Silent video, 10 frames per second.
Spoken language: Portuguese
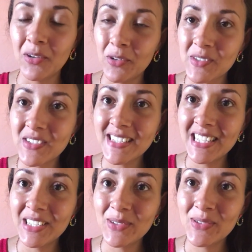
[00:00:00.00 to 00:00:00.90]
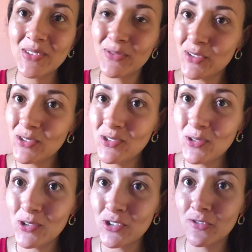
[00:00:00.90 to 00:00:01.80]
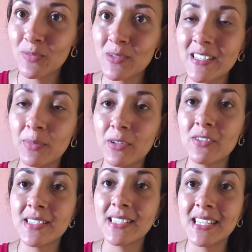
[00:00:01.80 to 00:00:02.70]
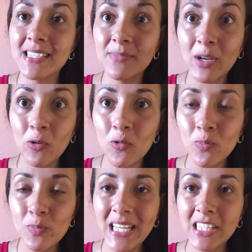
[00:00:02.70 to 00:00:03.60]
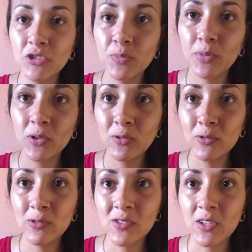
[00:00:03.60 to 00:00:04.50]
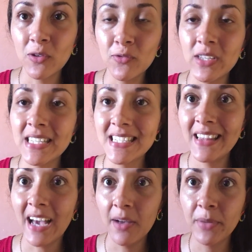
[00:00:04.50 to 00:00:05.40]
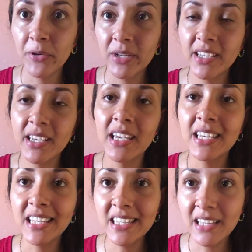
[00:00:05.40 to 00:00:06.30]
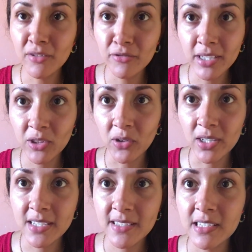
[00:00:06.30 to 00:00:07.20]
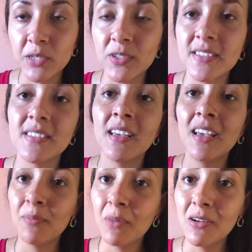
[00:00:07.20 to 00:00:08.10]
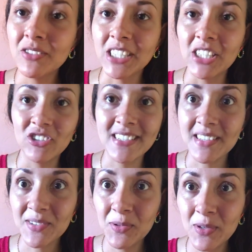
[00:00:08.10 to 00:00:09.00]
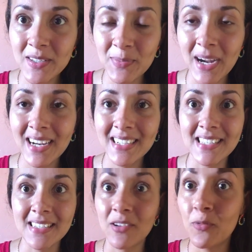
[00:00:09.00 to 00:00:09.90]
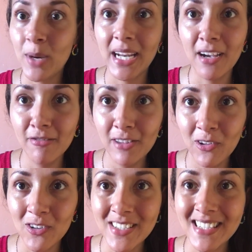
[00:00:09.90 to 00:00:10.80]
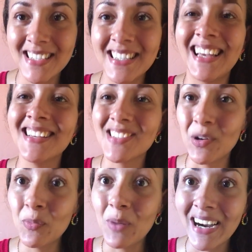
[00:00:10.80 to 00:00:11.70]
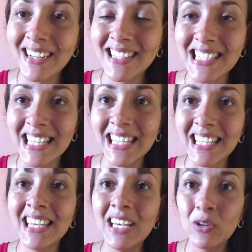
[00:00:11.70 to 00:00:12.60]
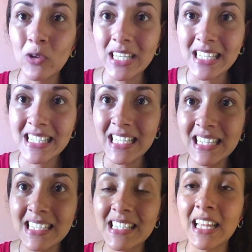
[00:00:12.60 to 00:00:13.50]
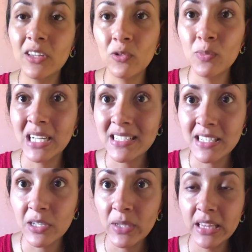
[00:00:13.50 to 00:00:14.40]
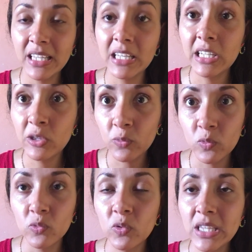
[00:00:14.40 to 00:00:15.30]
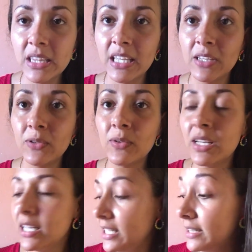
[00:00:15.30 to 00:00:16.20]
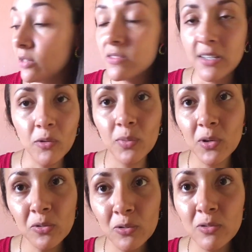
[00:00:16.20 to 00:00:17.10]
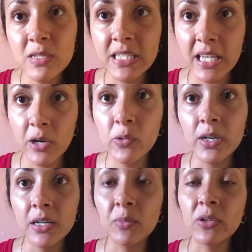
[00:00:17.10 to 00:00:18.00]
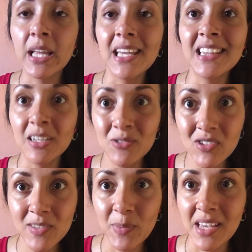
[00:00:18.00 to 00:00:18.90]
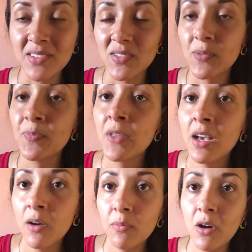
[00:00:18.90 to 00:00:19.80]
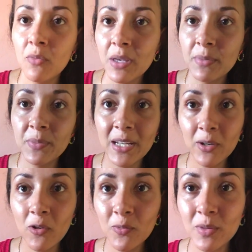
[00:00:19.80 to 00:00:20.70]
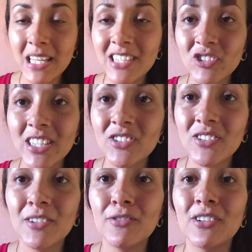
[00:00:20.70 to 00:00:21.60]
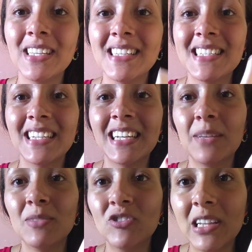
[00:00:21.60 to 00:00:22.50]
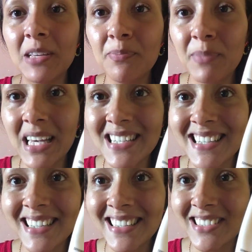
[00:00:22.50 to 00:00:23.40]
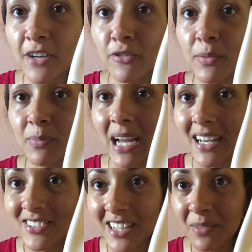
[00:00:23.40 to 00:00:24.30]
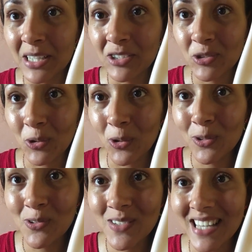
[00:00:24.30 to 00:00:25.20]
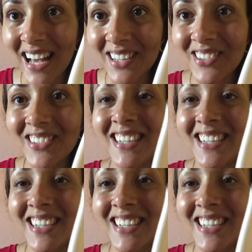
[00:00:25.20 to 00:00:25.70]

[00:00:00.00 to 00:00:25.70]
Oi, meus assim, ossinhos! No vídeo de hoje eu vou mostrar para vocês uma comprinha de produtos que eu fiz da Mary Kay e da Victoria's Secrets. Bom, gente, essas duas marcas são maravilhosas, né? São marcas aí conhecidas, né, no Brasil inteiro e no mundo inteiro. Então são produtos que eu amo, né, e não dispenso. Bom, minha primeira comprinha, gente, foi esse creme de limpeza, que já foi praticamente todo usado.